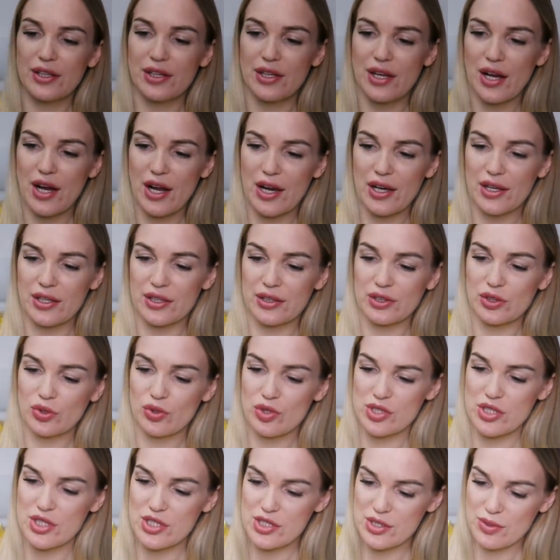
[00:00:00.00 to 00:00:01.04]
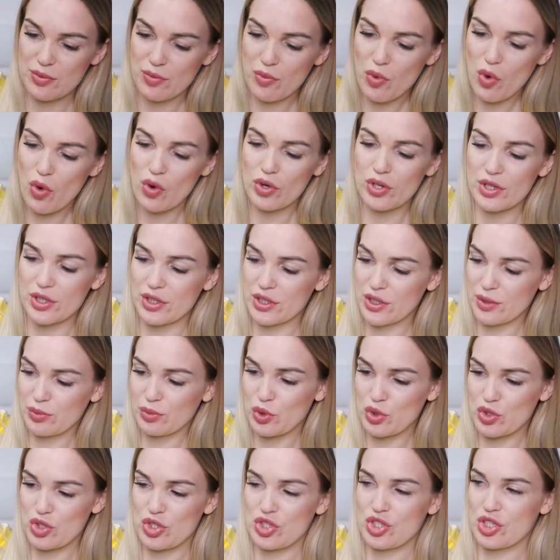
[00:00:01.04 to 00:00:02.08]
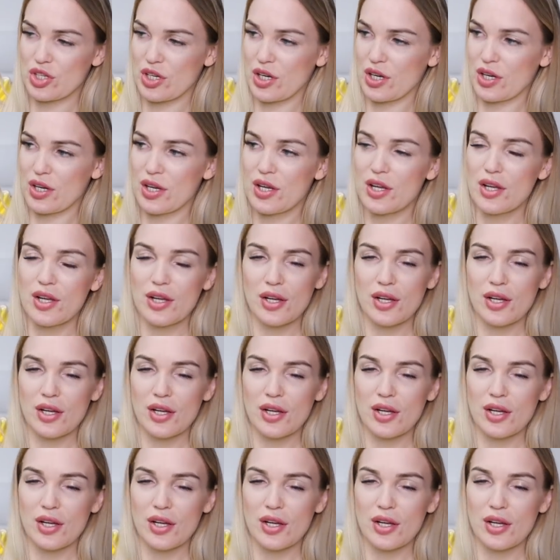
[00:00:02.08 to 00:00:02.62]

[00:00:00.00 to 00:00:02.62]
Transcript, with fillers: реально, такой, знаете, мокрый немножечко,